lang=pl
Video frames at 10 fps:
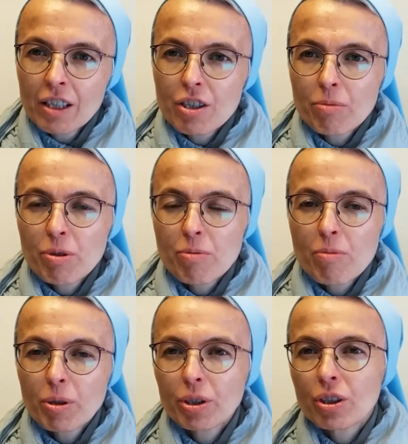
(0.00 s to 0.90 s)

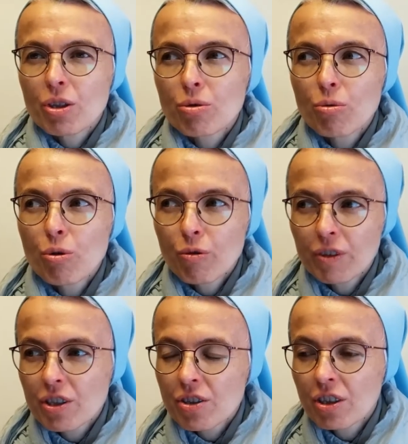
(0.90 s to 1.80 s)
żebyśmy mogli też
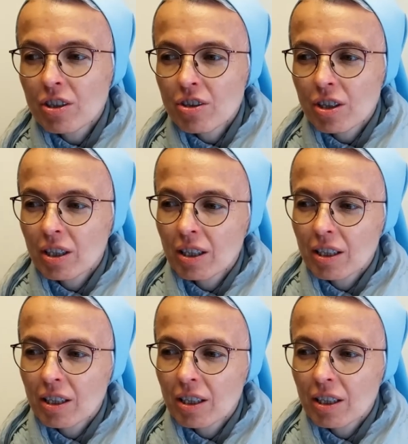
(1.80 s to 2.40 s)
uchwycić, e,